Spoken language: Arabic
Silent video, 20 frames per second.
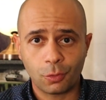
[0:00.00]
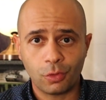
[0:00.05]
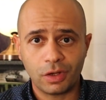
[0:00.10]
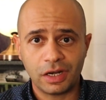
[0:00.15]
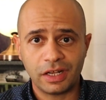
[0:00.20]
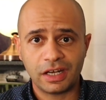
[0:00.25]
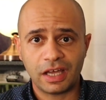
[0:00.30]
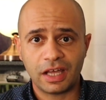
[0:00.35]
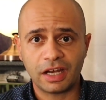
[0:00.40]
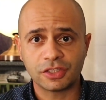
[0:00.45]

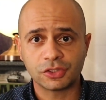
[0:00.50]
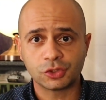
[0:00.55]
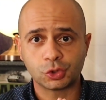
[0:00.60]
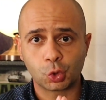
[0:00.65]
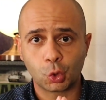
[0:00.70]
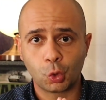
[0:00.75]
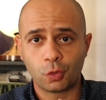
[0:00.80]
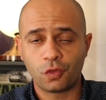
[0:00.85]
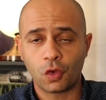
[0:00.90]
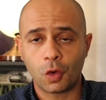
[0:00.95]
أولا على
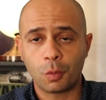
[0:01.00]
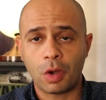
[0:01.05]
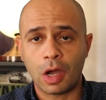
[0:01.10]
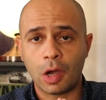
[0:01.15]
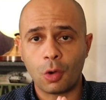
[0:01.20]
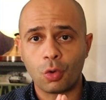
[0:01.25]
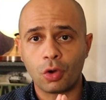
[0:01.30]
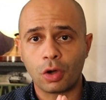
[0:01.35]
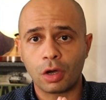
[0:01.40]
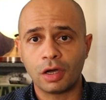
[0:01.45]
الظروف
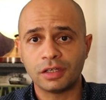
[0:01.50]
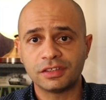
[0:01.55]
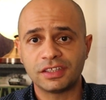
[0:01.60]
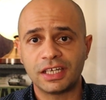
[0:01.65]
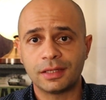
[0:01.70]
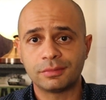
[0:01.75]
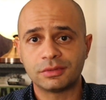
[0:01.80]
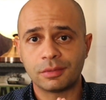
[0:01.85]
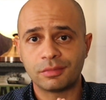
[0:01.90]
والمعوقات اللي